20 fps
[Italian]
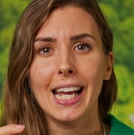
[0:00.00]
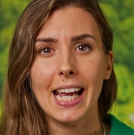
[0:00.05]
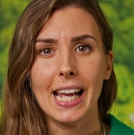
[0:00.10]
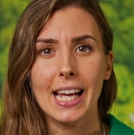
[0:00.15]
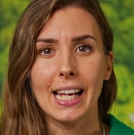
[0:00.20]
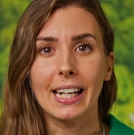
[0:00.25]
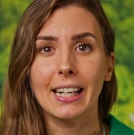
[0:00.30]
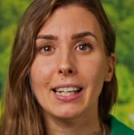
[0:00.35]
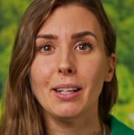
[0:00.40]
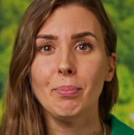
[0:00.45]

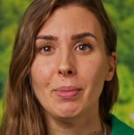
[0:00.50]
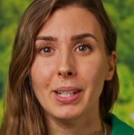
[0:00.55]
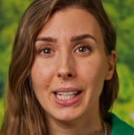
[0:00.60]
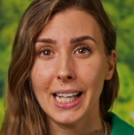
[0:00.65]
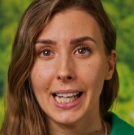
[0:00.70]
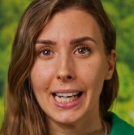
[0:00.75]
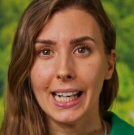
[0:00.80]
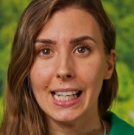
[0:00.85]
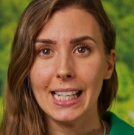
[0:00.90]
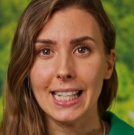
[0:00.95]
e
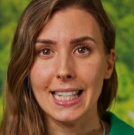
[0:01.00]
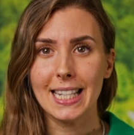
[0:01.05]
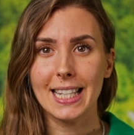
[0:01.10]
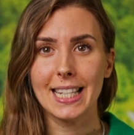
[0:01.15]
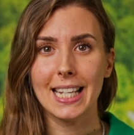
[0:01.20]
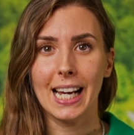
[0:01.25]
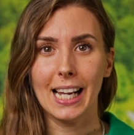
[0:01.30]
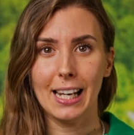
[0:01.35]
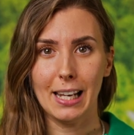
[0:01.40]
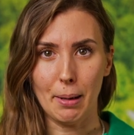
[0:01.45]

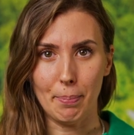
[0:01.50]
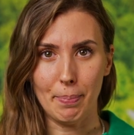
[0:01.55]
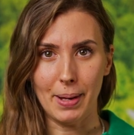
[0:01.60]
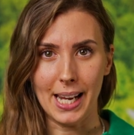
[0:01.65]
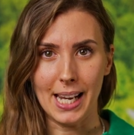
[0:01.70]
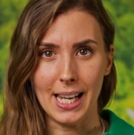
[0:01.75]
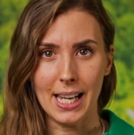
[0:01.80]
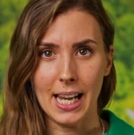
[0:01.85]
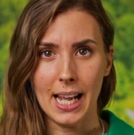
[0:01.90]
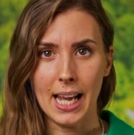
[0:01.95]
rimineralizza la
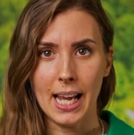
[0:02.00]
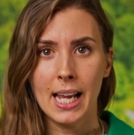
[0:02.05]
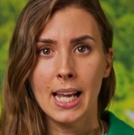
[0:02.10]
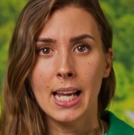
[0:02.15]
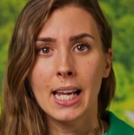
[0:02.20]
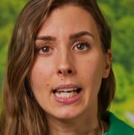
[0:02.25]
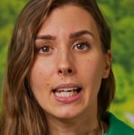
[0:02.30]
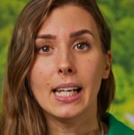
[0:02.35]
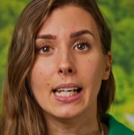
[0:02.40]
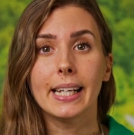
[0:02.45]

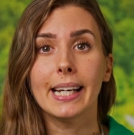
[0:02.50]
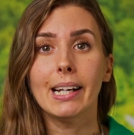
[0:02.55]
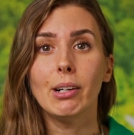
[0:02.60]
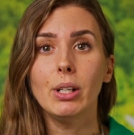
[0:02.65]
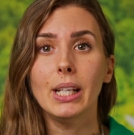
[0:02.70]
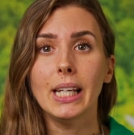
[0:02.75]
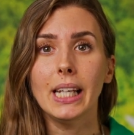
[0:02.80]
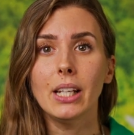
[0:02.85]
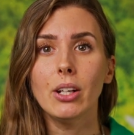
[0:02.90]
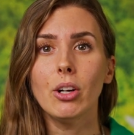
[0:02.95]
pelle. Il
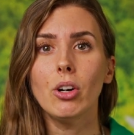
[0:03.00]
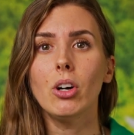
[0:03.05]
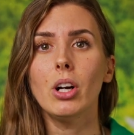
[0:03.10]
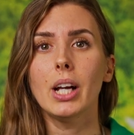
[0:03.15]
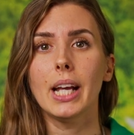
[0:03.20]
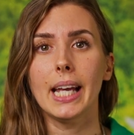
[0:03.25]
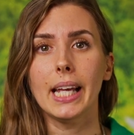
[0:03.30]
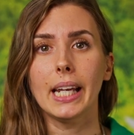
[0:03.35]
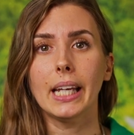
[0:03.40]
caolino è